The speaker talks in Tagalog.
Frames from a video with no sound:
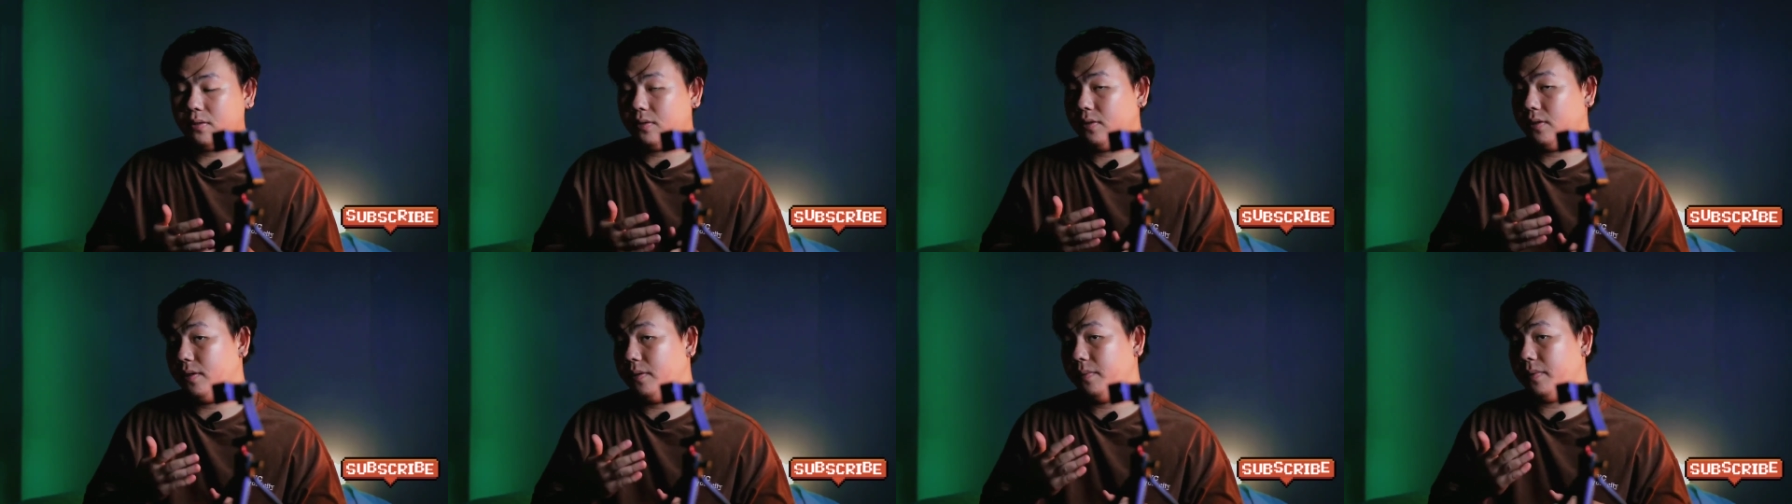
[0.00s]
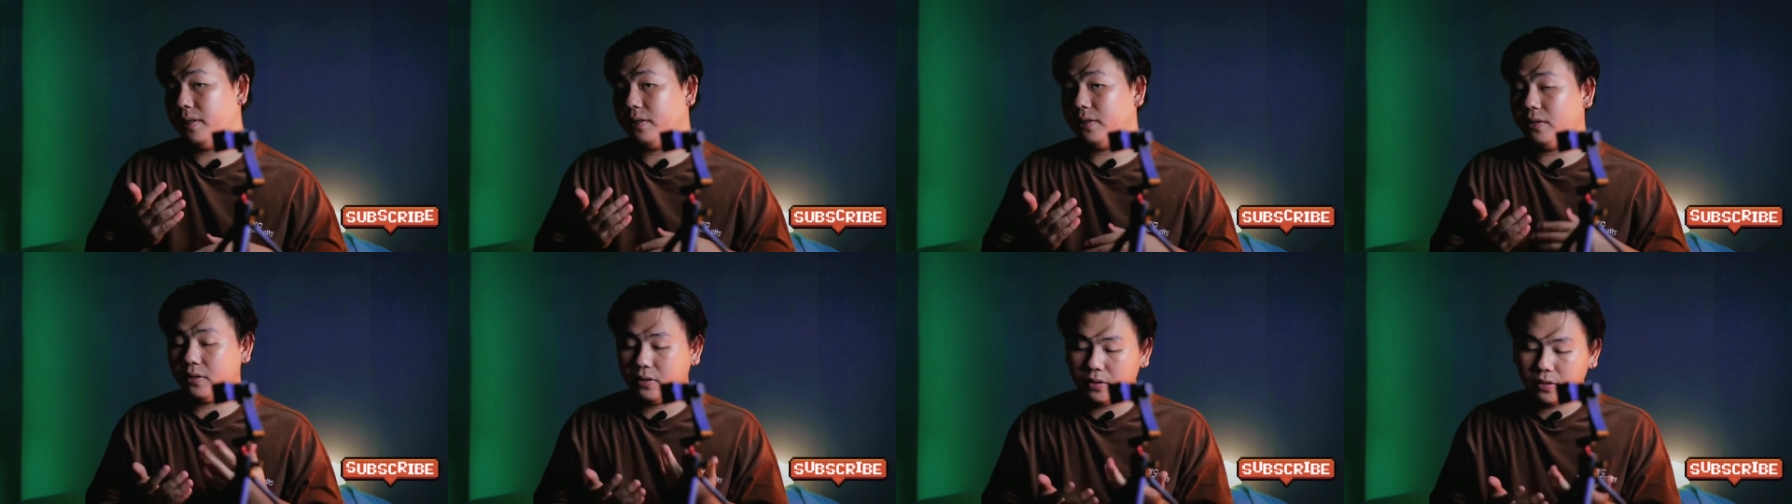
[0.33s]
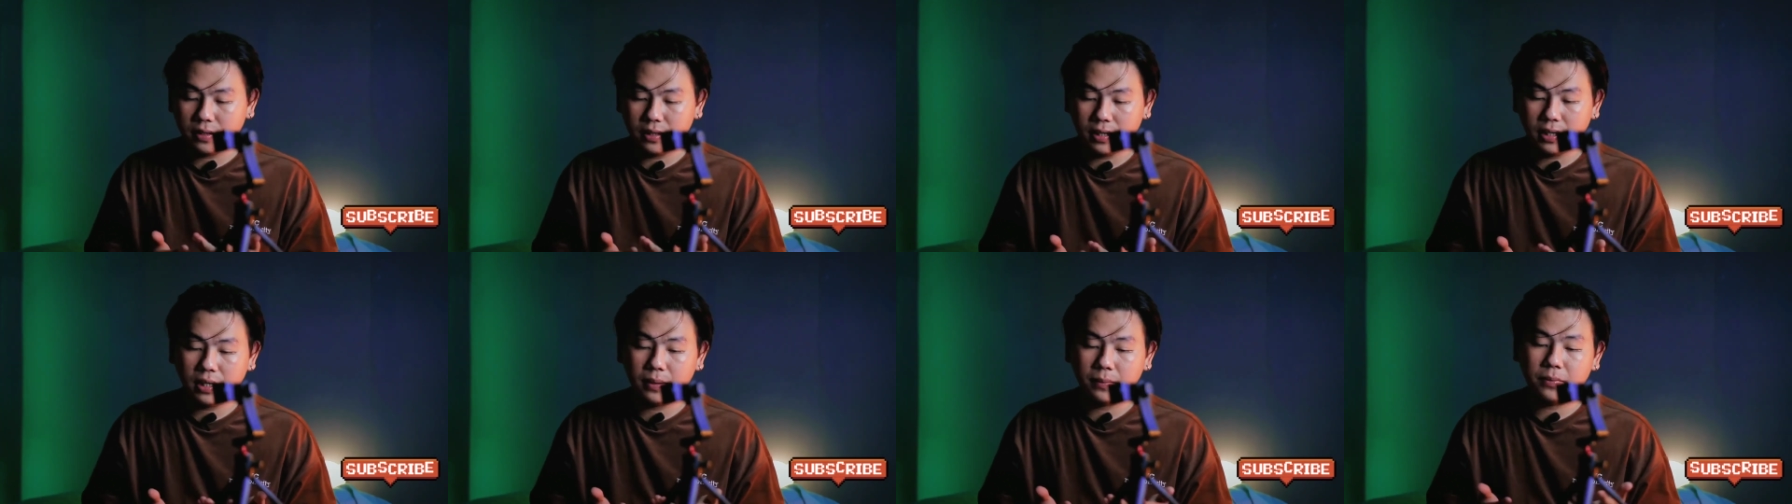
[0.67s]
or mga
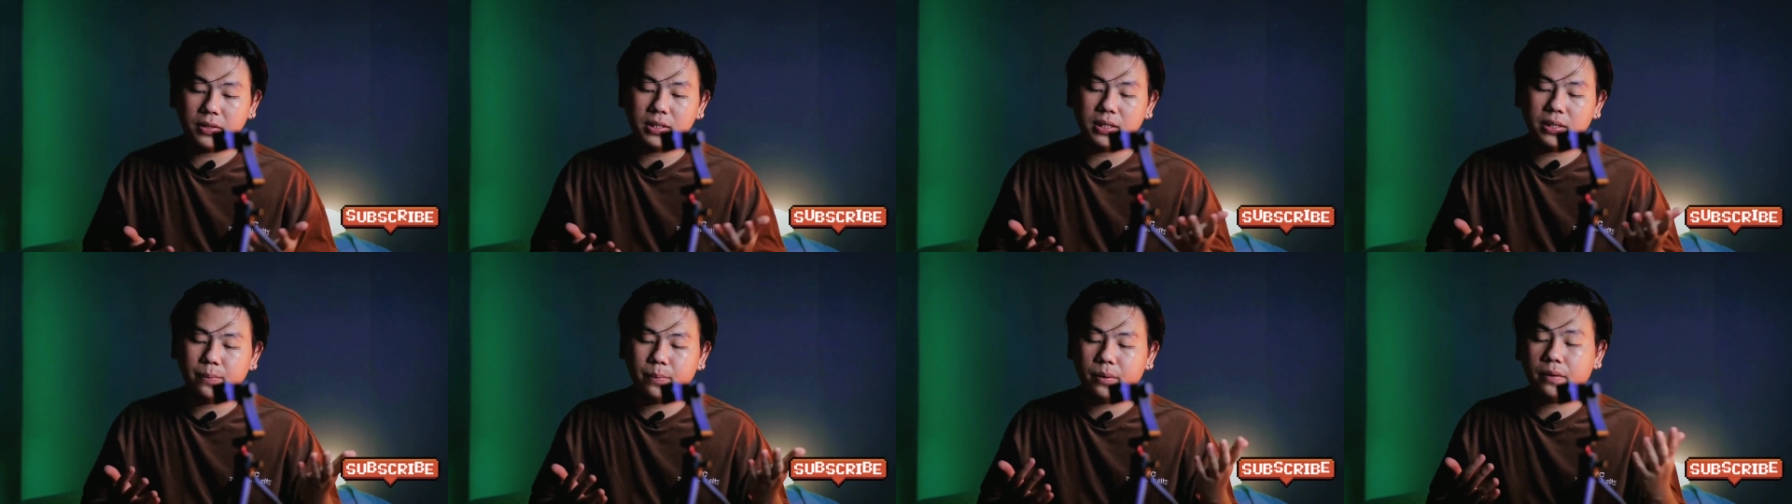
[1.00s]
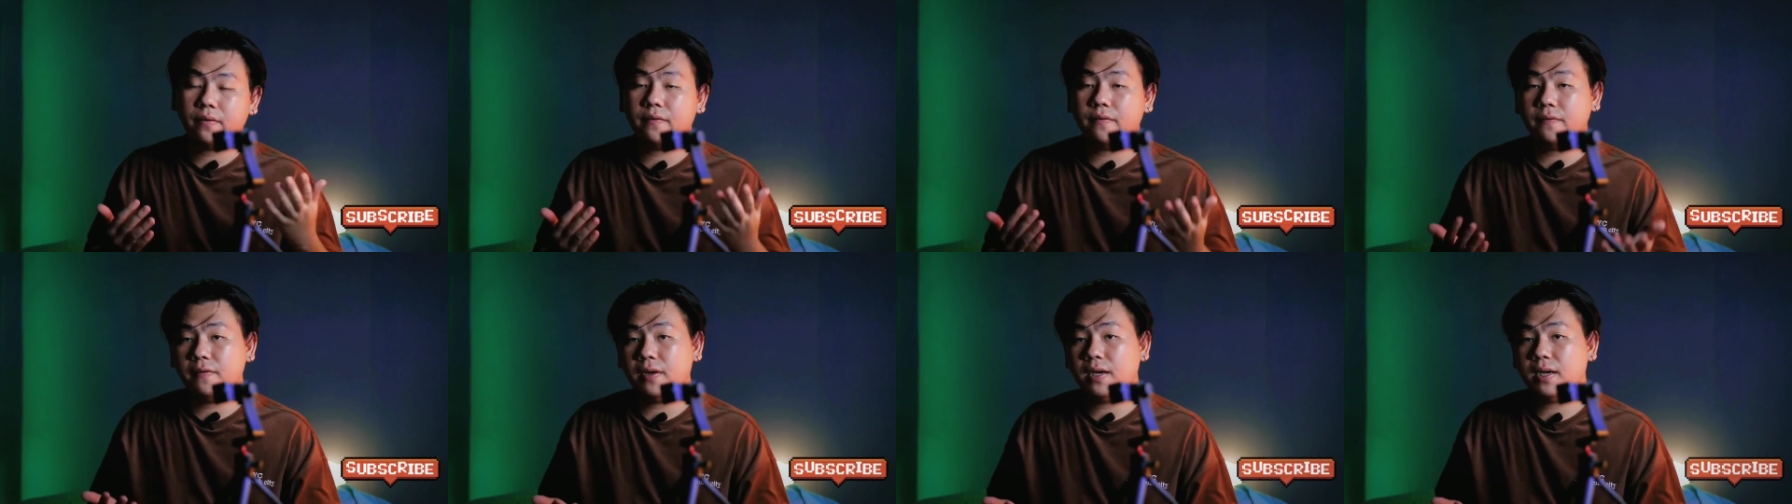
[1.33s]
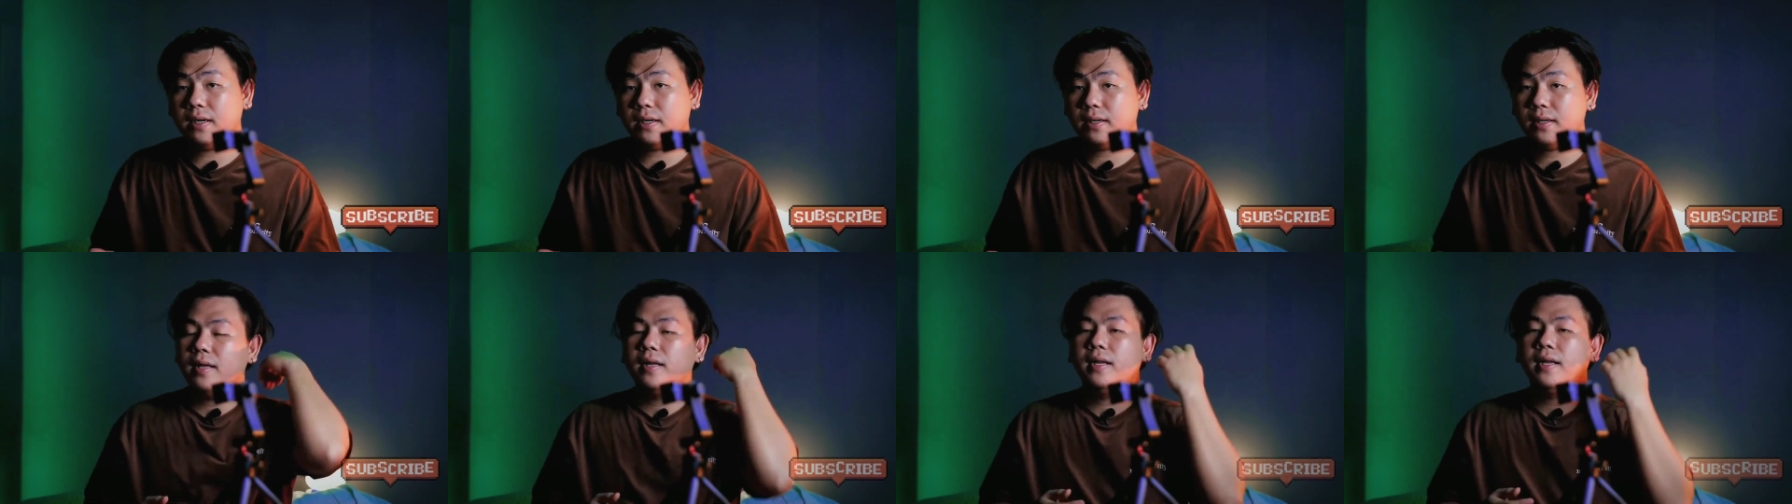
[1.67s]
tutorial about sa
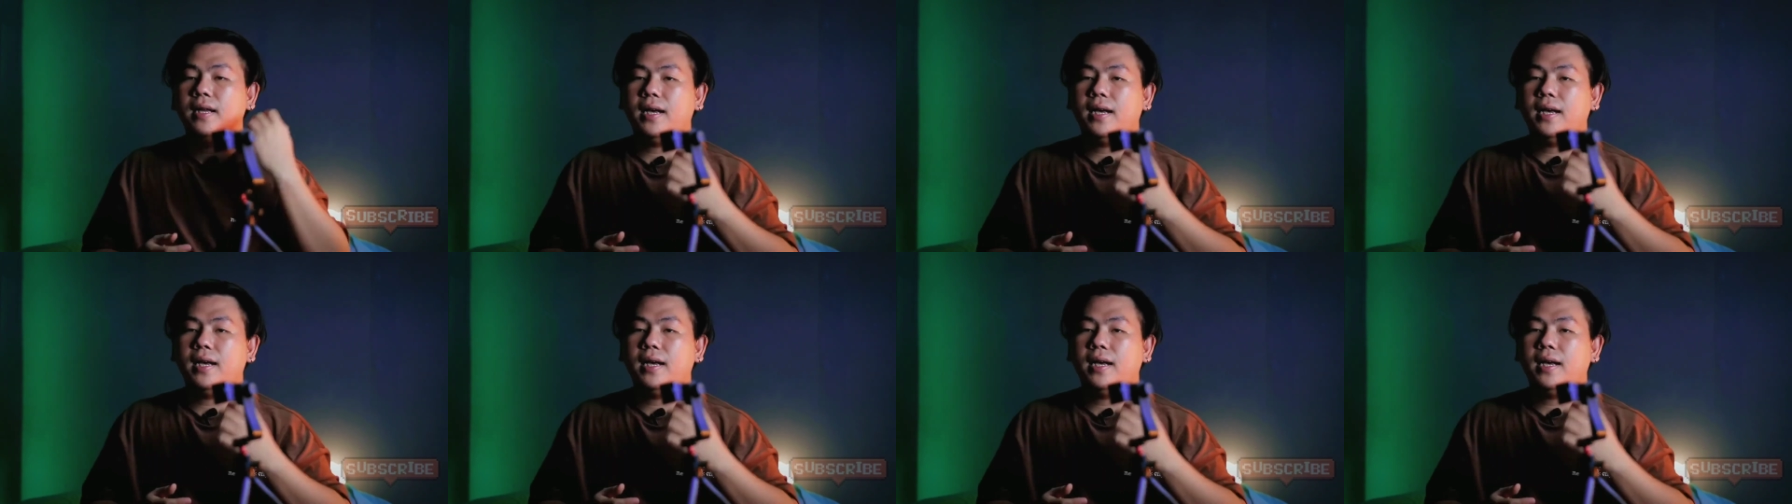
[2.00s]
pag-vlog.